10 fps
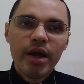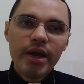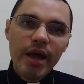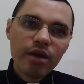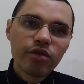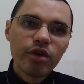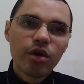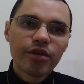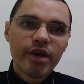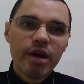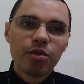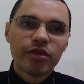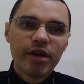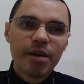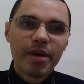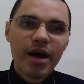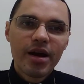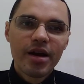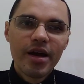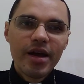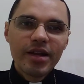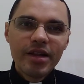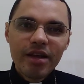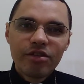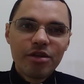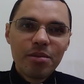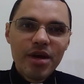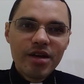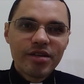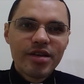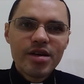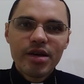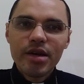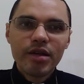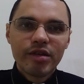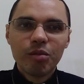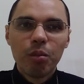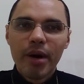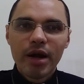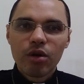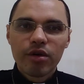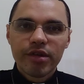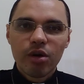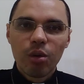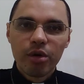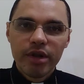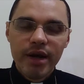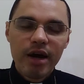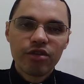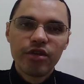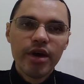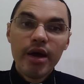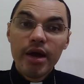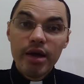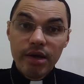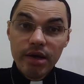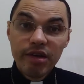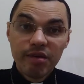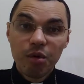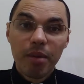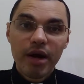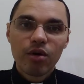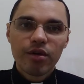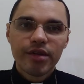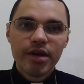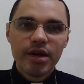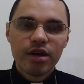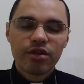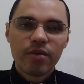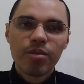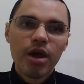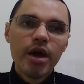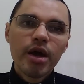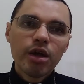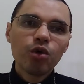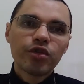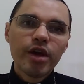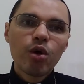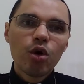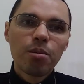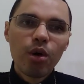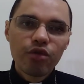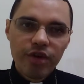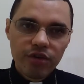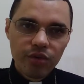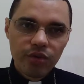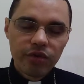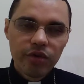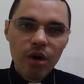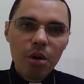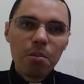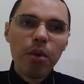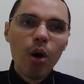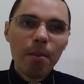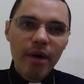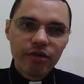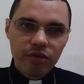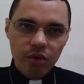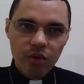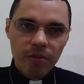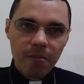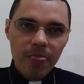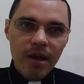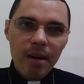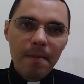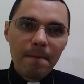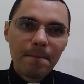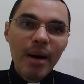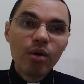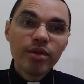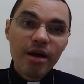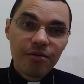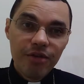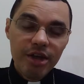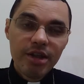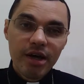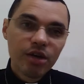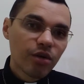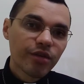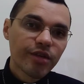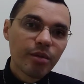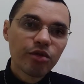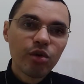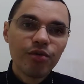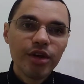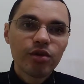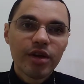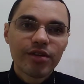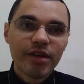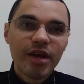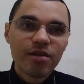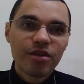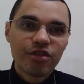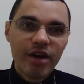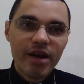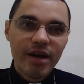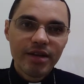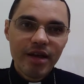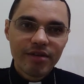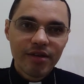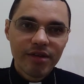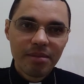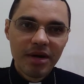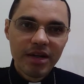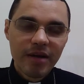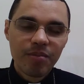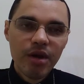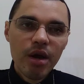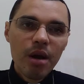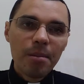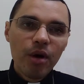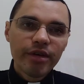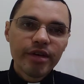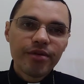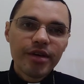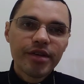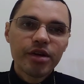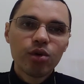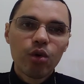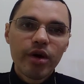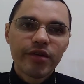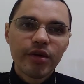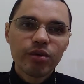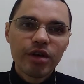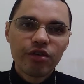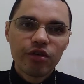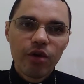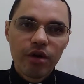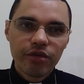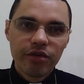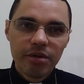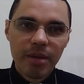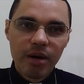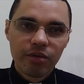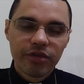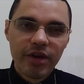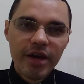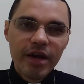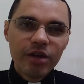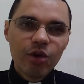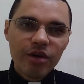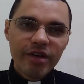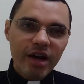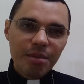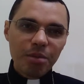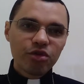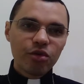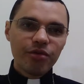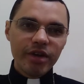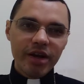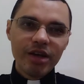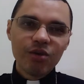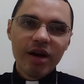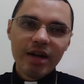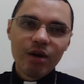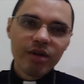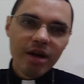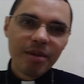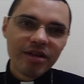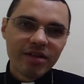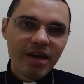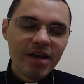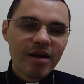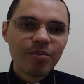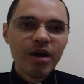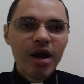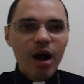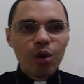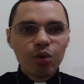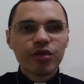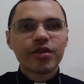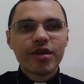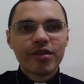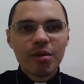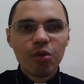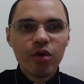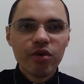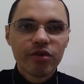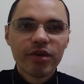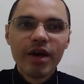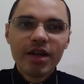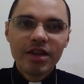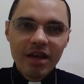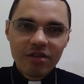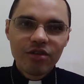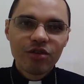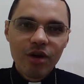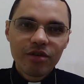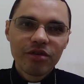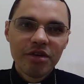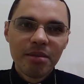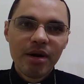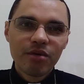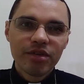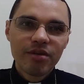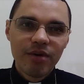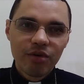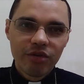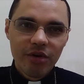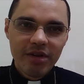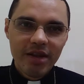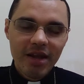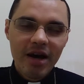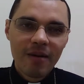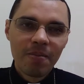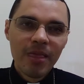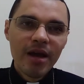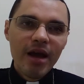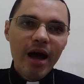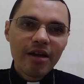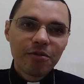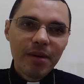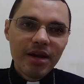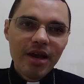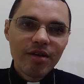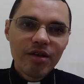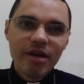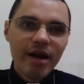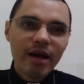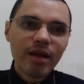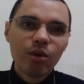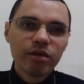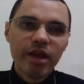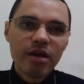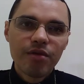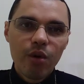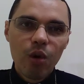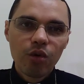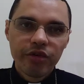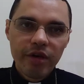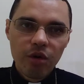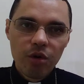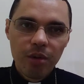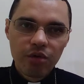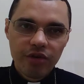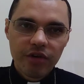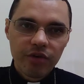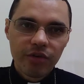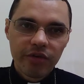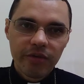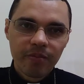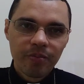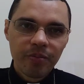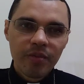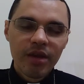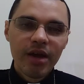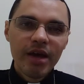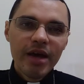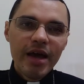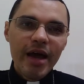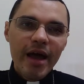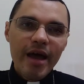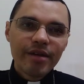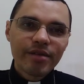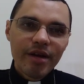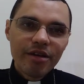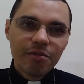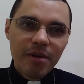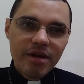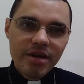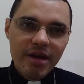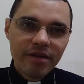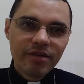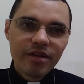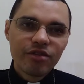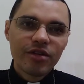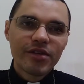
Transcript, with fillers: E é isso que nós queremos celebrar neste mês riquíssimo para a nossa comunidade, riquíssimo para a nossa igreja. Que o Senhor bom Jesus, bom pastor, pão da vida que nós estamos ouvindo na cena evangélica desta semana, possa fazer no coração destes nossos irmãos nós acabamos de ouvir aqui no canal da Irmã Zélia alguns testemunhos destes nossos irmãos que vão se ordenar, a experiência que cada um teve com o Senhor Bom Jesus. Esta experiência de